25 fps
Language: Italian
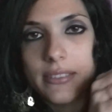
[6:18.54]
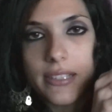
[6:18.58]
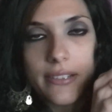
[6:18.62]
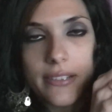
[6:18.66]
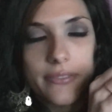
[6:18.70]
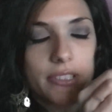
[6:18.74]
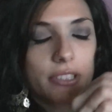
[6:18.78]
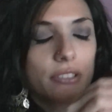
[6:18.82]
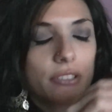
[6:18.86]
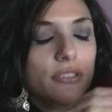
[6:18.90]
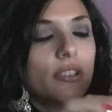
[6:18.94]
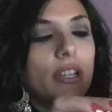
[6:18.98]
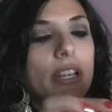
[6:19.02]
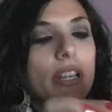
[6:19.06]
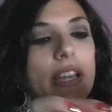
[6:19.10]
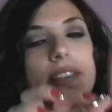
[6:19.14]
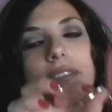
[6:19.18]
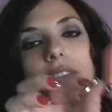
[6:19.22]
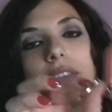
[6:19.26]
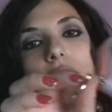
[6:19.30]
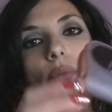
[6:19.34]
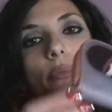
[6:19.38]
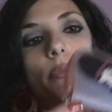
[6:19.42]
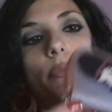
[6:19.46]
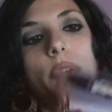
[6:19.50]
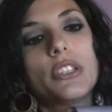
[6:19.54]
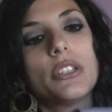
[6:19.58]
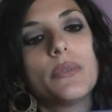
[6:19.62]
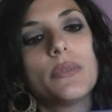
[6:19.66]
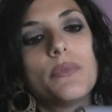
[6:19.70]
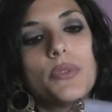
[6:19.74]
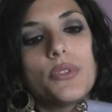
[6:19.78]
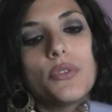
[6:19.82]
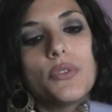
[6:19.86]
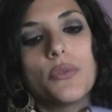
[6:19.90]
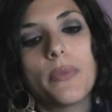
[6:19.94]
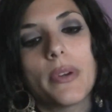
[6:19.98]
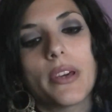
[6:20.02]
tra virgolette un po' di
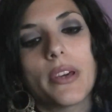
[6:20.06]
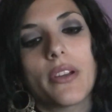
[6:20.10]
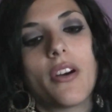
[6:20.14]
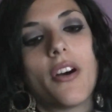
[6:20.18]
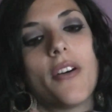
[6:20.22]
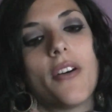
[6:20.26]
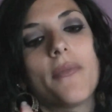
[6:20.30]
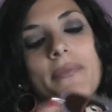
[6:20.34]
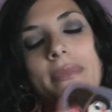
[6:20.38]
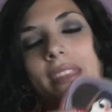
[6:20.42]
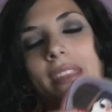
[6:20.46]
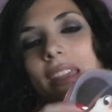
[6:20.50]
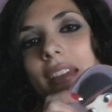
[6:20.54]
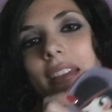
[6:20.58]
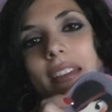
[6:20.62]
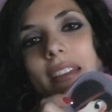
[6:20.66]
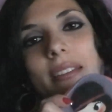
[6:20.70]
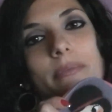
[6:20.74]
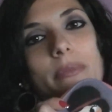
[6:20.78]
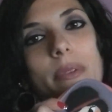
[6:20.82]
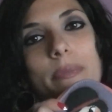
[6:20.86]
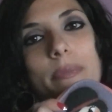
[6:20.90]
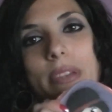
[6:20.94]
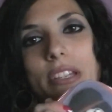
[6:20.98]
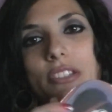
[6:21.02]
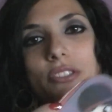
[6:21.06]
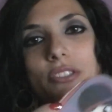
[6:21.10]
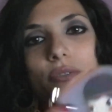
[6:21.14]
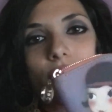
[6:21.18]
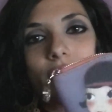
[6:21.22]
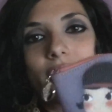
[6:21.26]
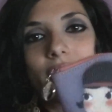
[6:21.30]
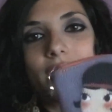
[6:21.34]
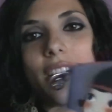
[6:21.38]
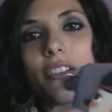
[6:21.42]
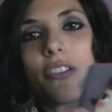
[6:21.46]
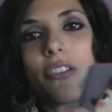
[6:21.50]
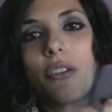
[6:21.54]
più però mi piace un
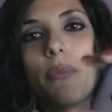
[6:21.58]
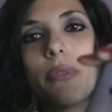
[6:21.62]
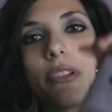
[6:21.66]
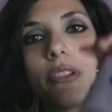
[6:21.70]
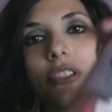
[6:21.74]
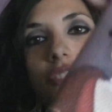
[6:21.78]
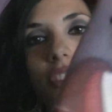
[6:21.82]
sacco, poi